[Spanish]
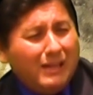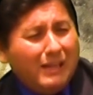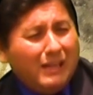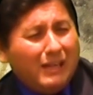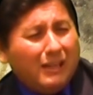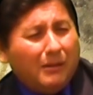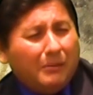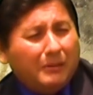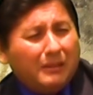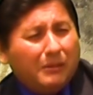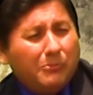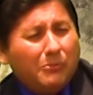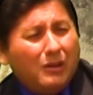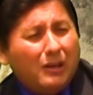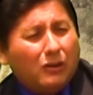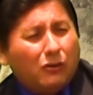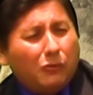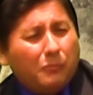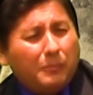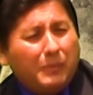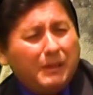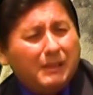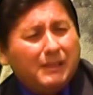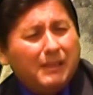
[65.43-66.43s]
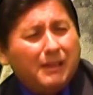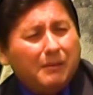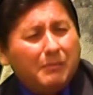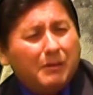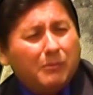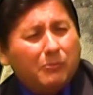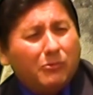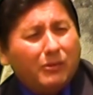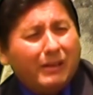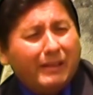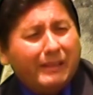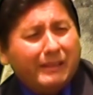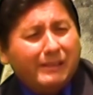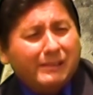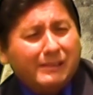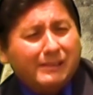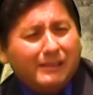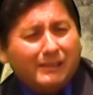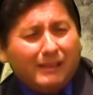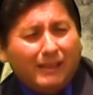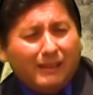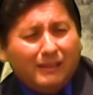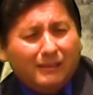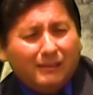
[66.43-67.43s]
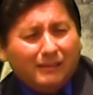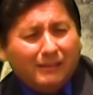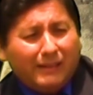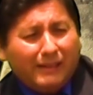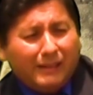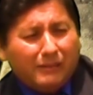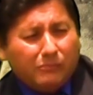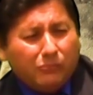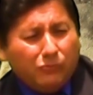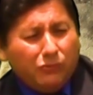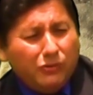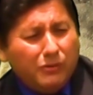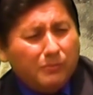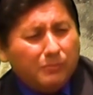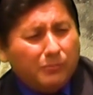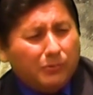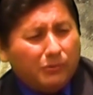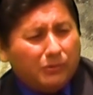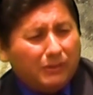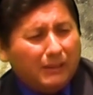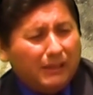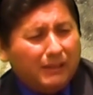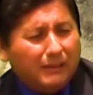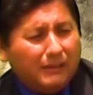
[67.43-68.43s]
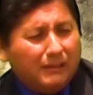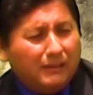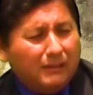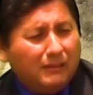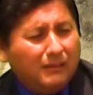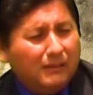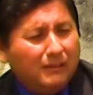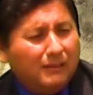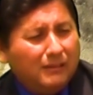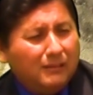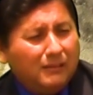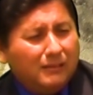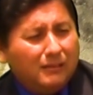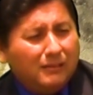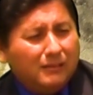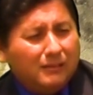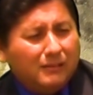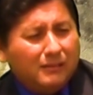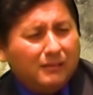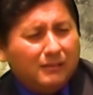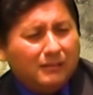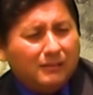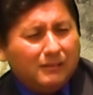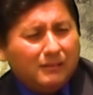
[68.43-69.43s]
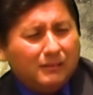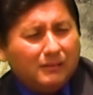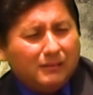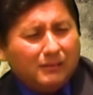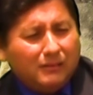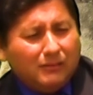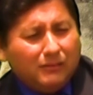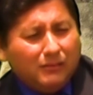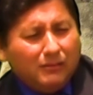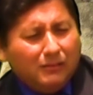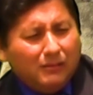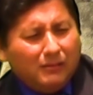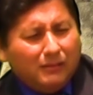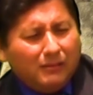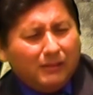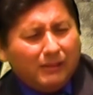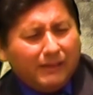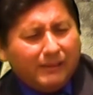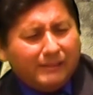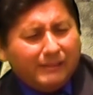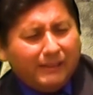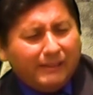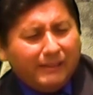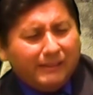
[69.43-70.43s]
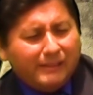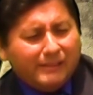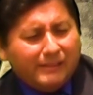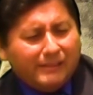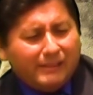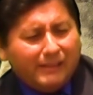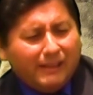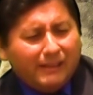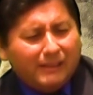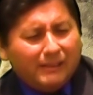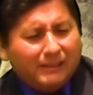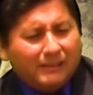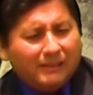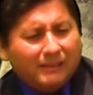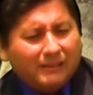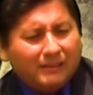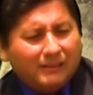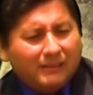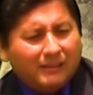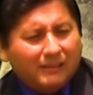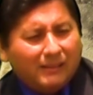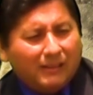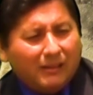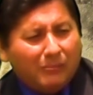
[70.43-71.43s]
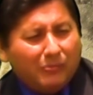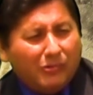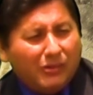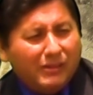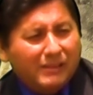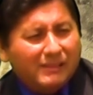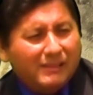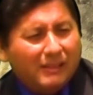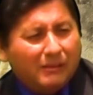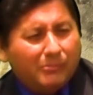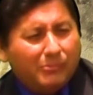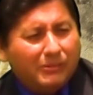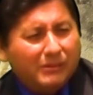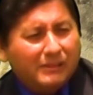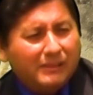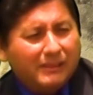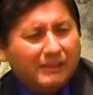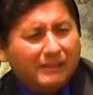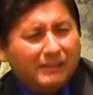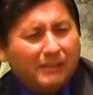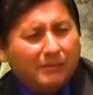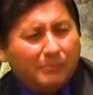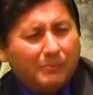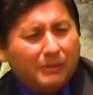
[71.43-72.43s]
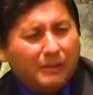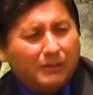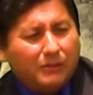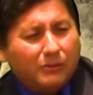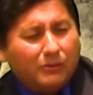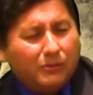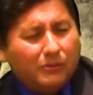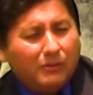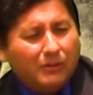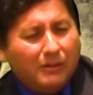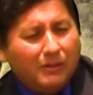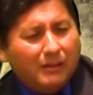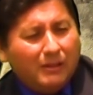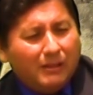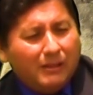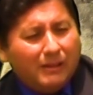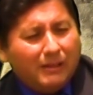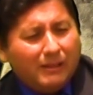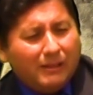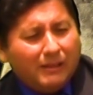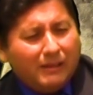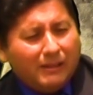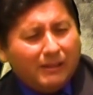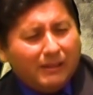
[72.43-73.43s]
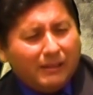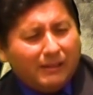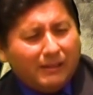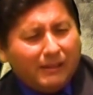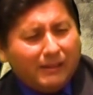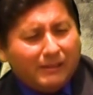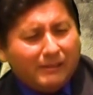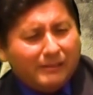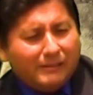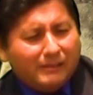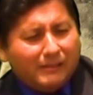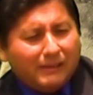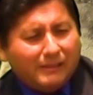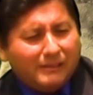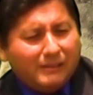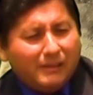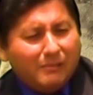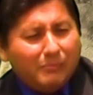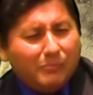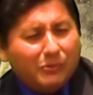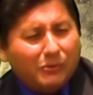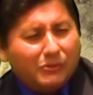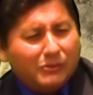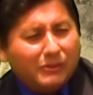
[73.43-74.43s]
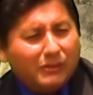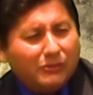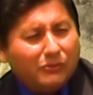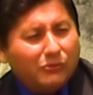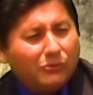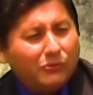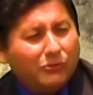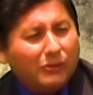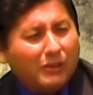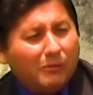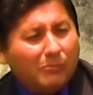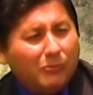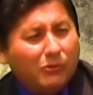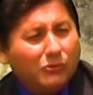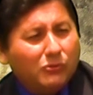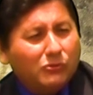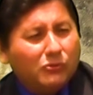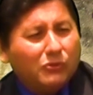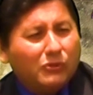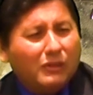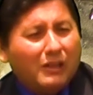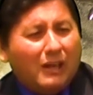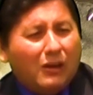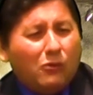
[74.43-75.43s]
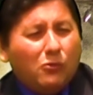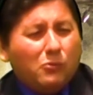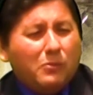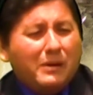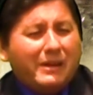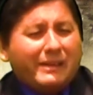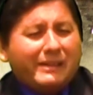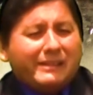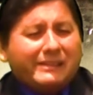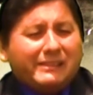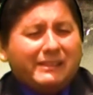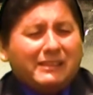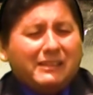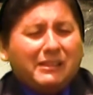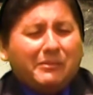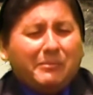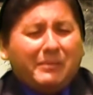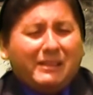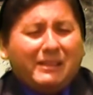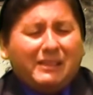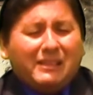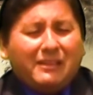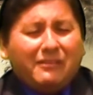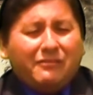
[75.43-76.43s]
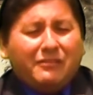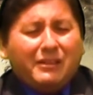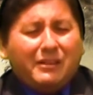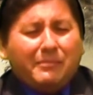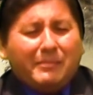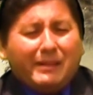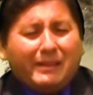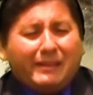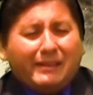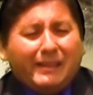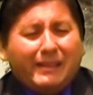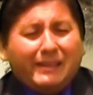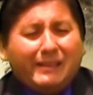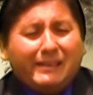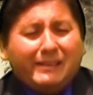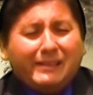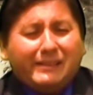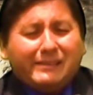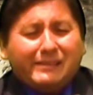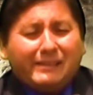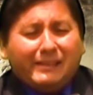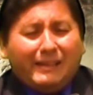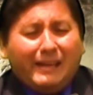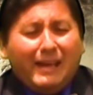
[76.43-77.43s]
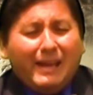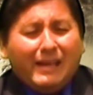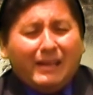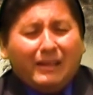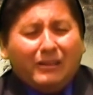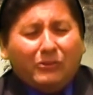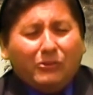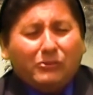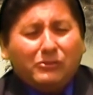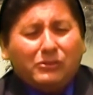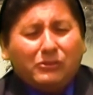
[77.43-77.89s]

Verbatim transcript: Levantamos la copita, vemos la densidad, que es muy importante, ¿no? Esa densidad que muestra pues que este pisco es 100% del mosto de la uva recientemente fermentada y destilada, ¿no?